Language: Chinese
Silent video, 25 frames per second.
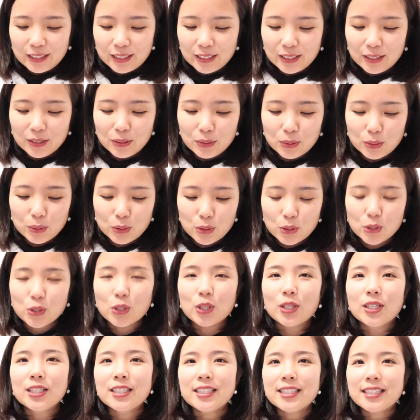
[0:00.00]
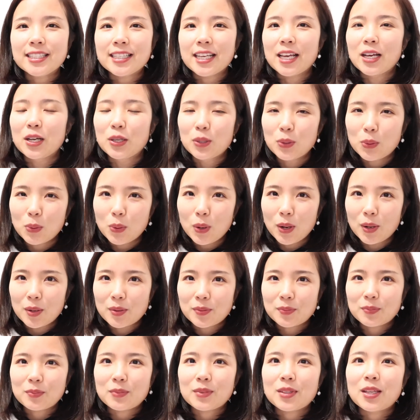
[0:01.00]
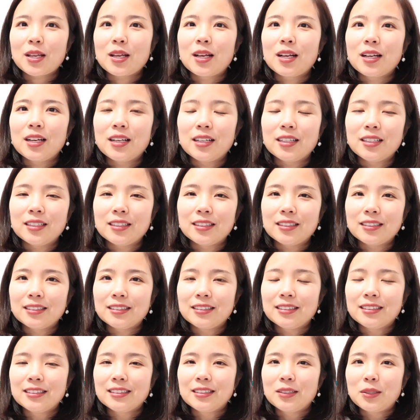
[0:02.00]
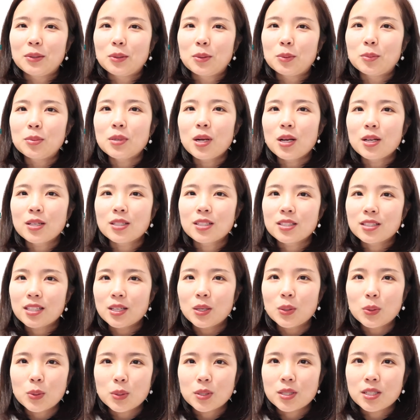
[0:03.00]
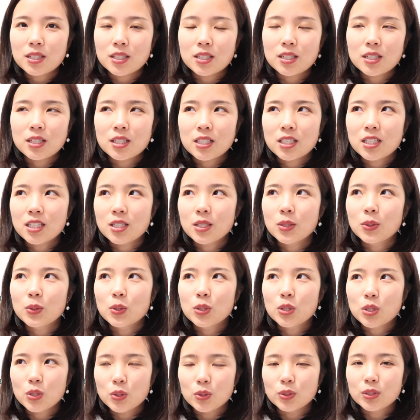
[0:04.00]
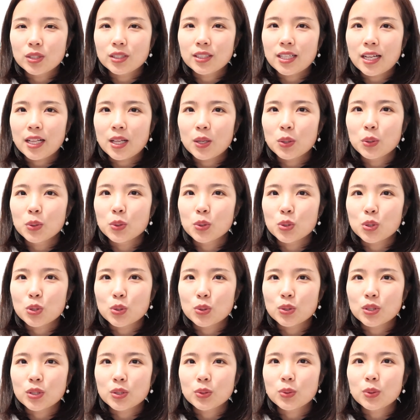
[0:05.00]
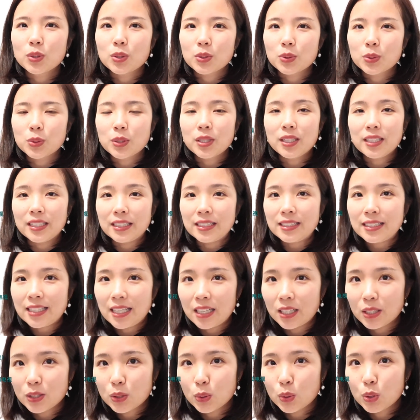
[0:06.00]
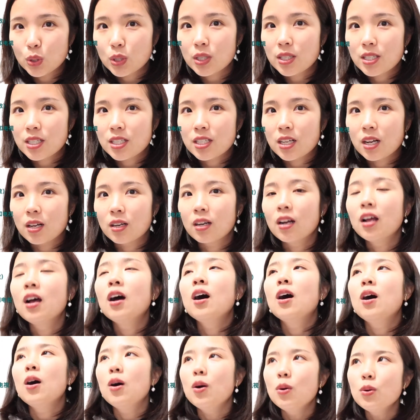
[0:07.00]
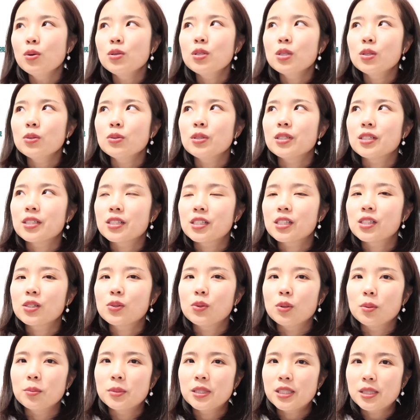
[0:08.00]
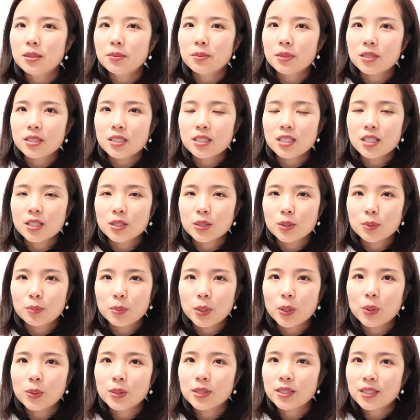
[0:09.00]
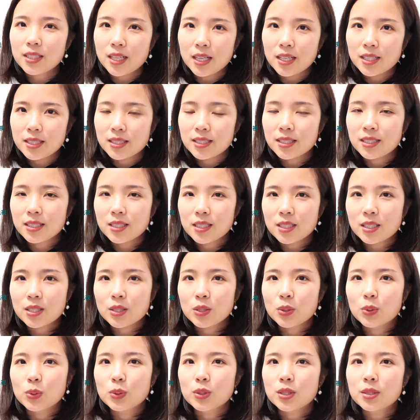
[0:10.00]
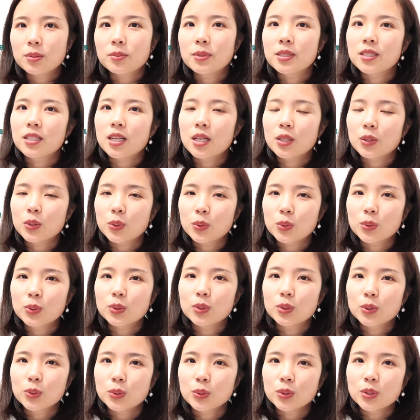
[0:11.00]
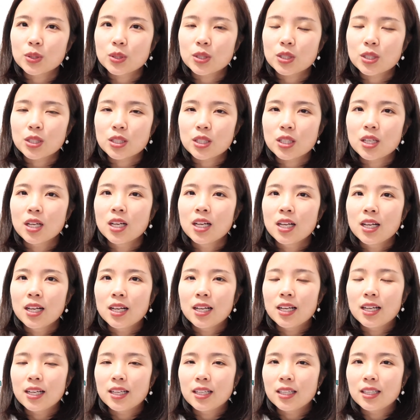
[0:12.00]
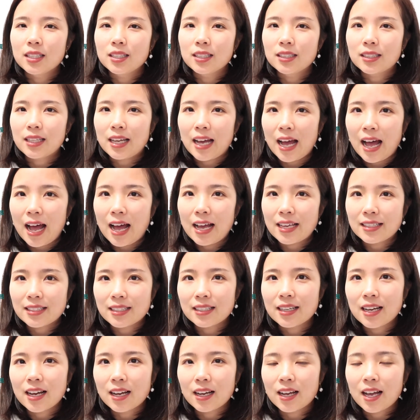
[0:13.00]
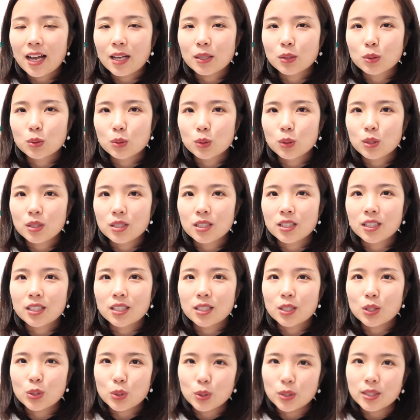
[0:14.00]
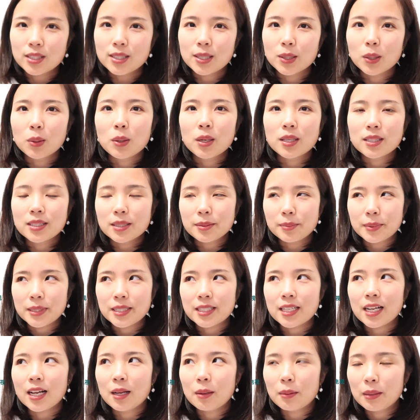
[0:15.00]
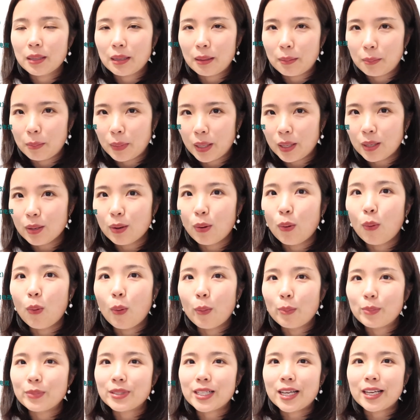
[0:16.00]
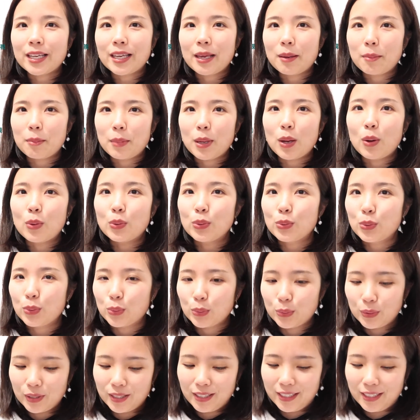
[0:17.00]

第六，存钱罐，呃，我不知道是曾博士是用手机带家用手机过了，所以零钱就更少。欧洲也是，我们基本上就没有现金使用，基本上都都用的是呃卡，银行卡，所以这个存钱罐基本上也没有，我们家也没有用。